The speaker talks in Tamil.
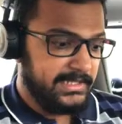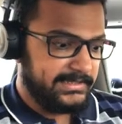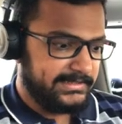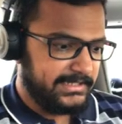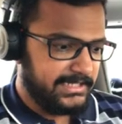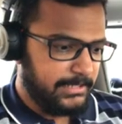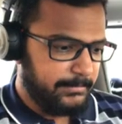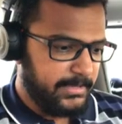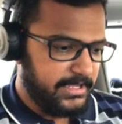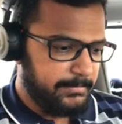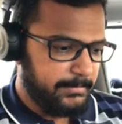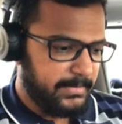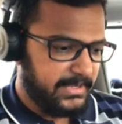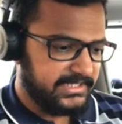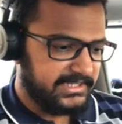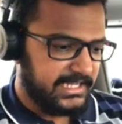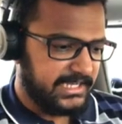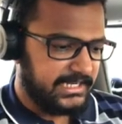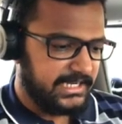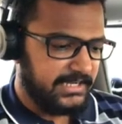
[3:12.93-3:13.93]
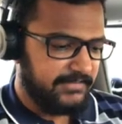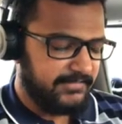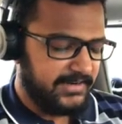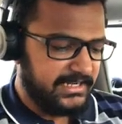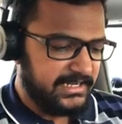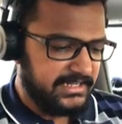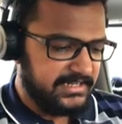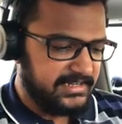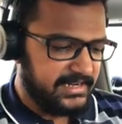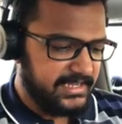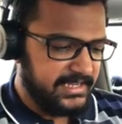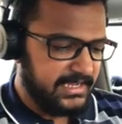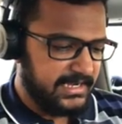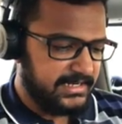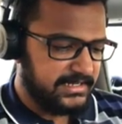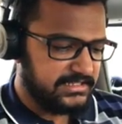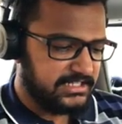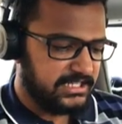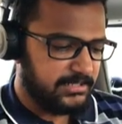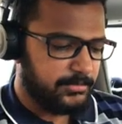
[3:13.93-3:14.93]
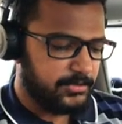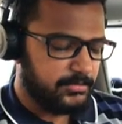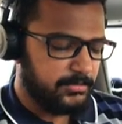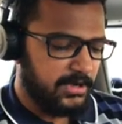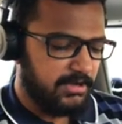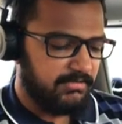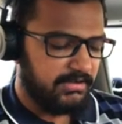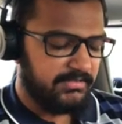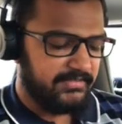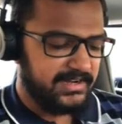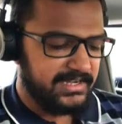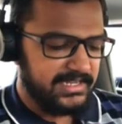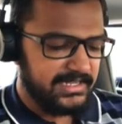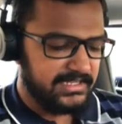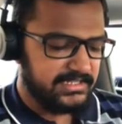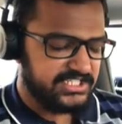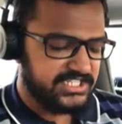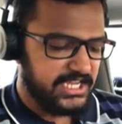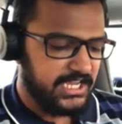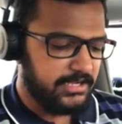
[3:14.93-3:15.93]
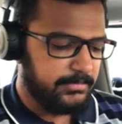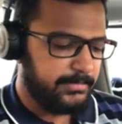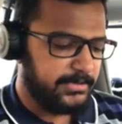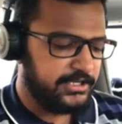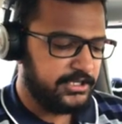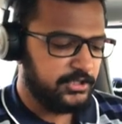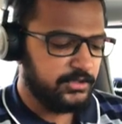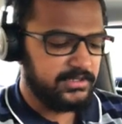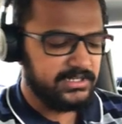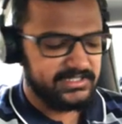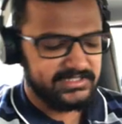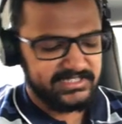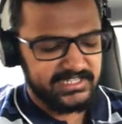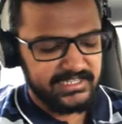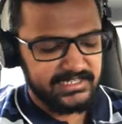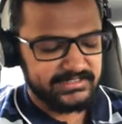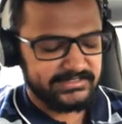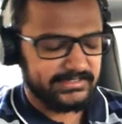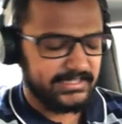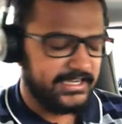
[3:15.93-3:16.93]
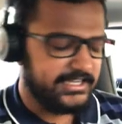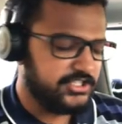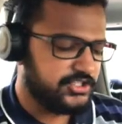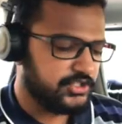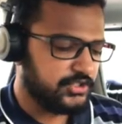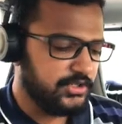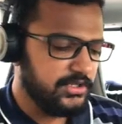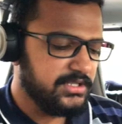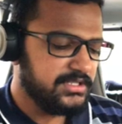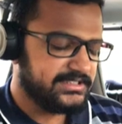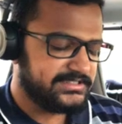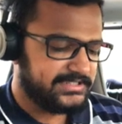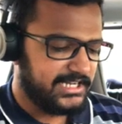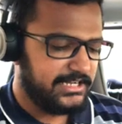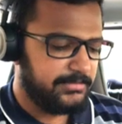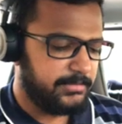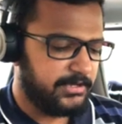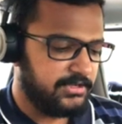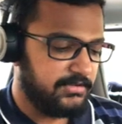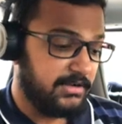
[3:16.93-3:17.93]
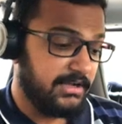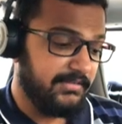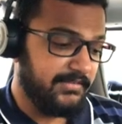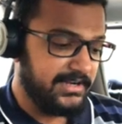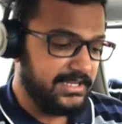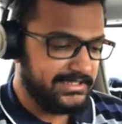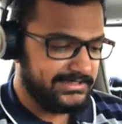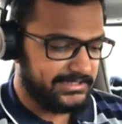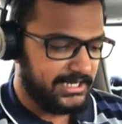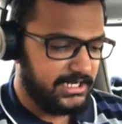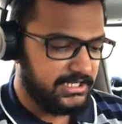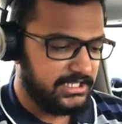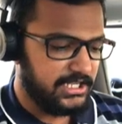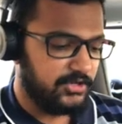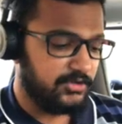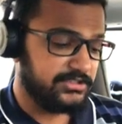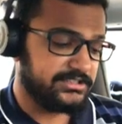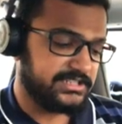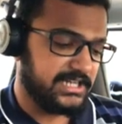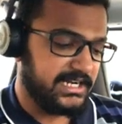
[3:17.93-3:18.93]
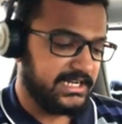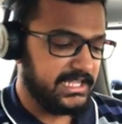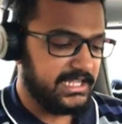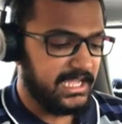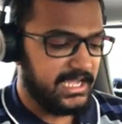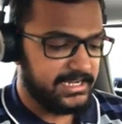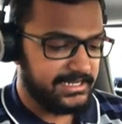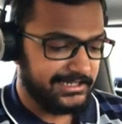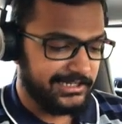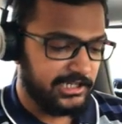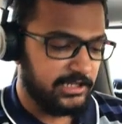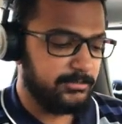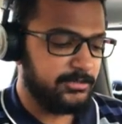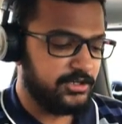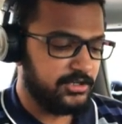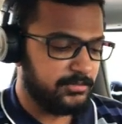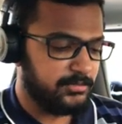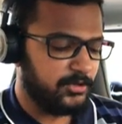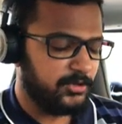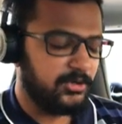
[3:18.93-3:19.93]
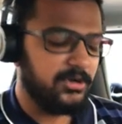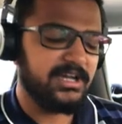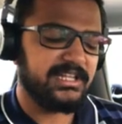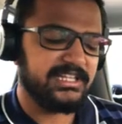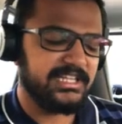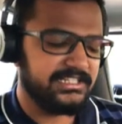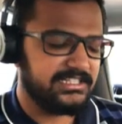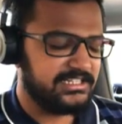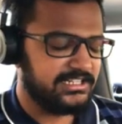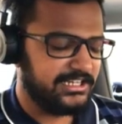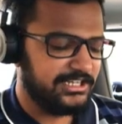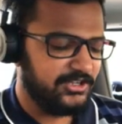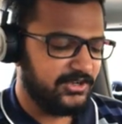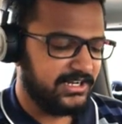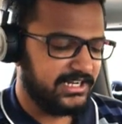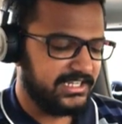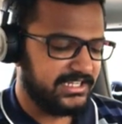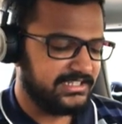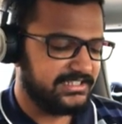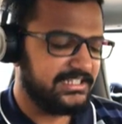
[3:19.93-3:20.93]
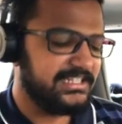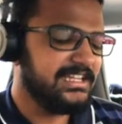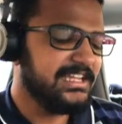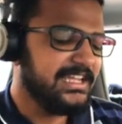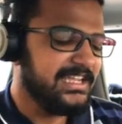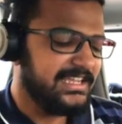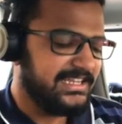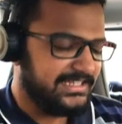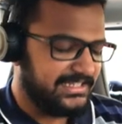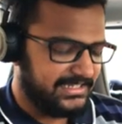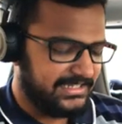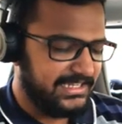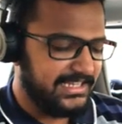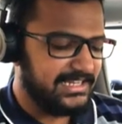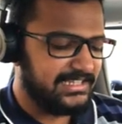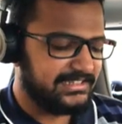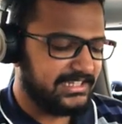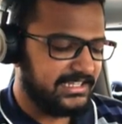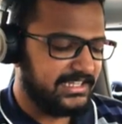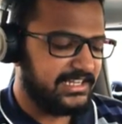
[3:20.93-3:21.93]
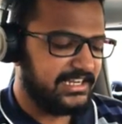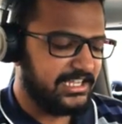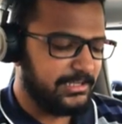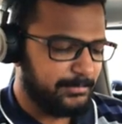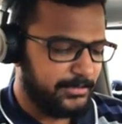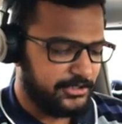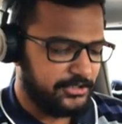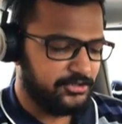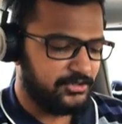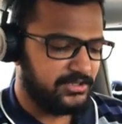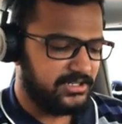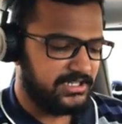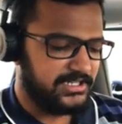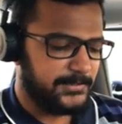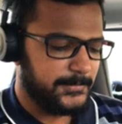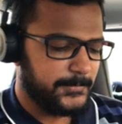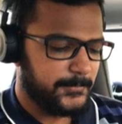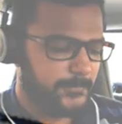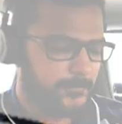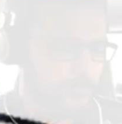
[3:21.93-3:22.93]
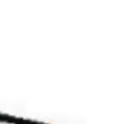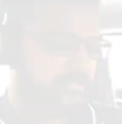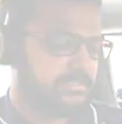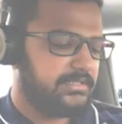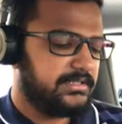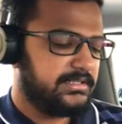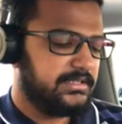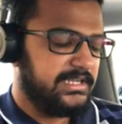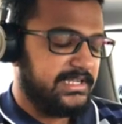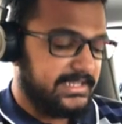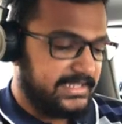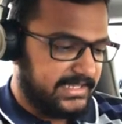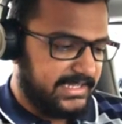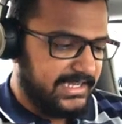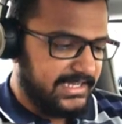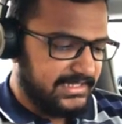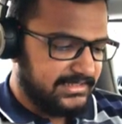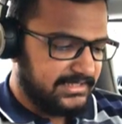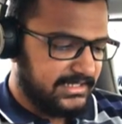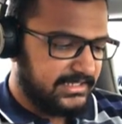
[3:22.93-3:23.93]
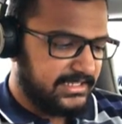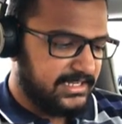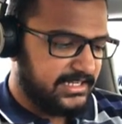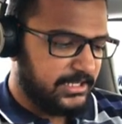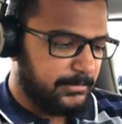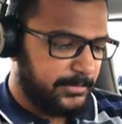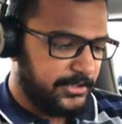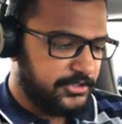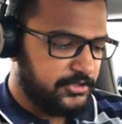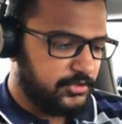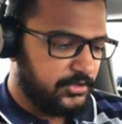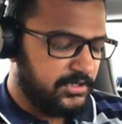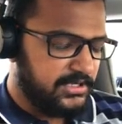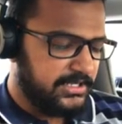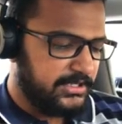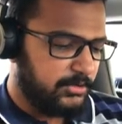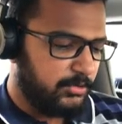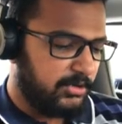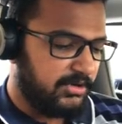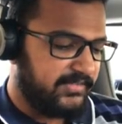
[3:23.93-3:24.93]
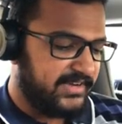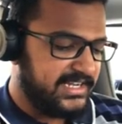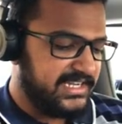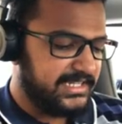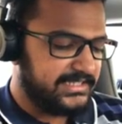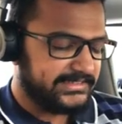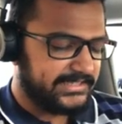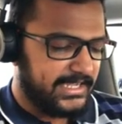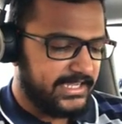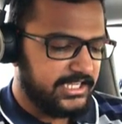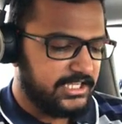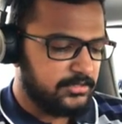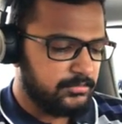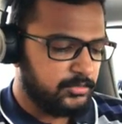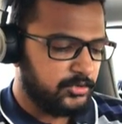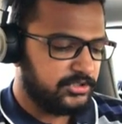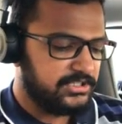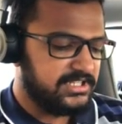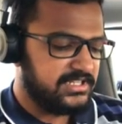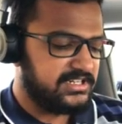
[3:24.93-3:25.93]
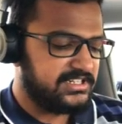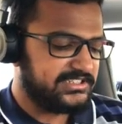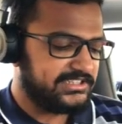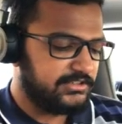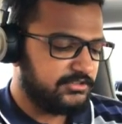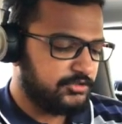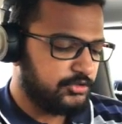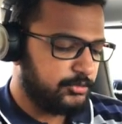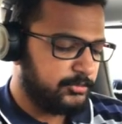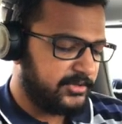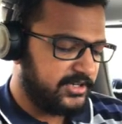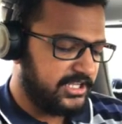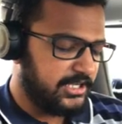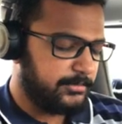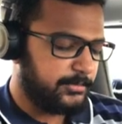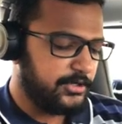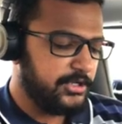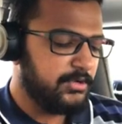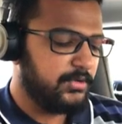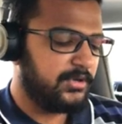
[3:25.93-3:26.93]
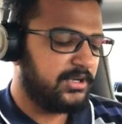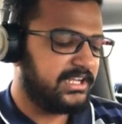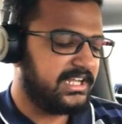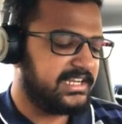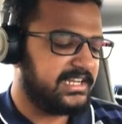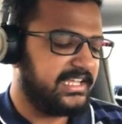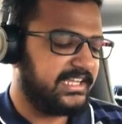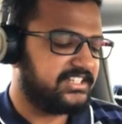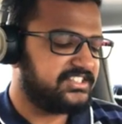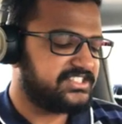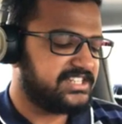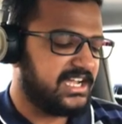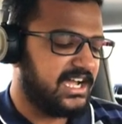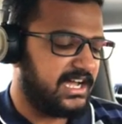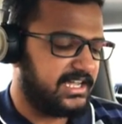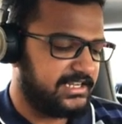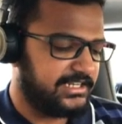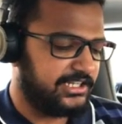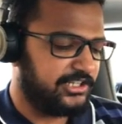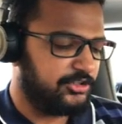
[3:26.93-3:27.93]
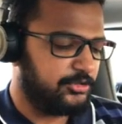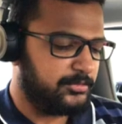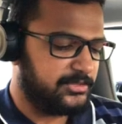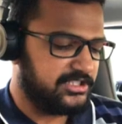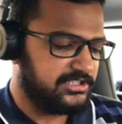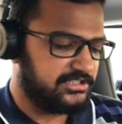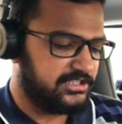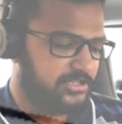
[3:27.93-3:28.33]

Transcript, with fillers: சில பேர் பார்த்தீங்கன்னா வண்டி ட்ரை ஆனதுக்கு அப்புறமும் அவங்க வண்டியை ஷேக் பண்ணியோ இல்லை கீழே சாய்ச்சோ ஸ்டார்ட் பண்ணுவாங்க வண்டி ஸ்டார்ட் ஆகும் ஸ்டார்ட் ஆகி அரை கிலோமீட்டர் போகும் அது எதுனாலையும் கிடையாது இந்த கீழே தங்கியிருக்க பெட்ரோல் தான் இந்த கீழே தங்கியிருக்க பெட்ரோல் நீங்கள் உங்கள் வண்டியை சாய்க்கும் போது ரிசர்வ் டியூப் வழியாக போய் உங்களுக்கு அந்த எக்ஸ்ட்ரா அரை கிலோமீட்டர்